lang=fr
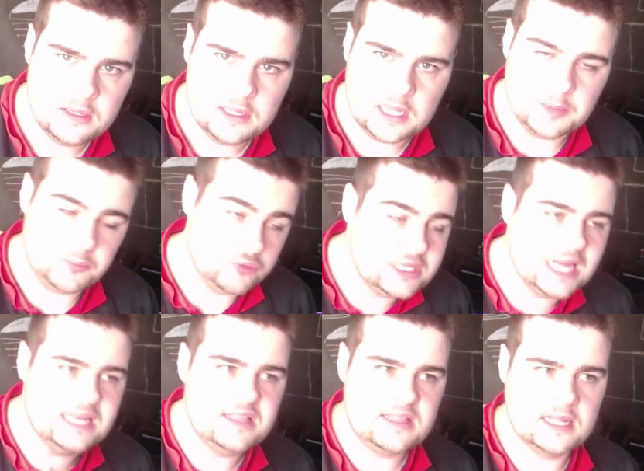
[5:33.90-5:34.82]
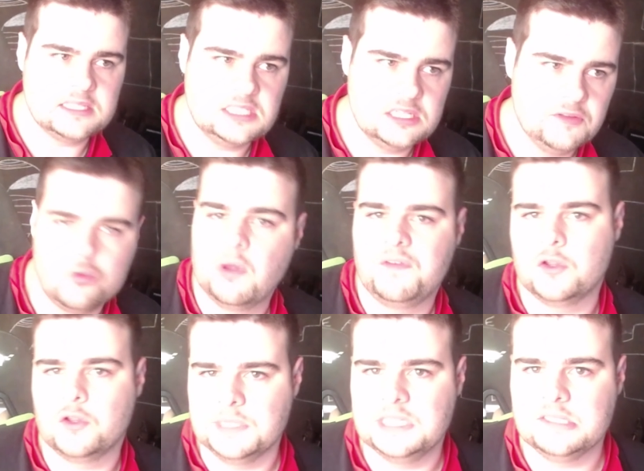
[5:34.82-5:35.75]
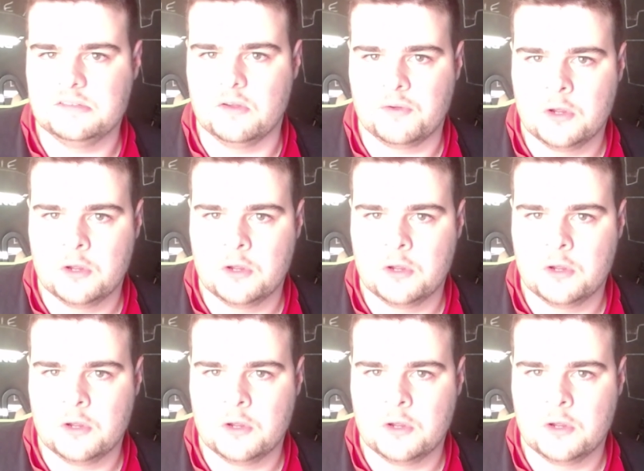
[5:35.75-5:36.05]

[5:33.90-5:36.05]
et plus qualitatif que F1 2019.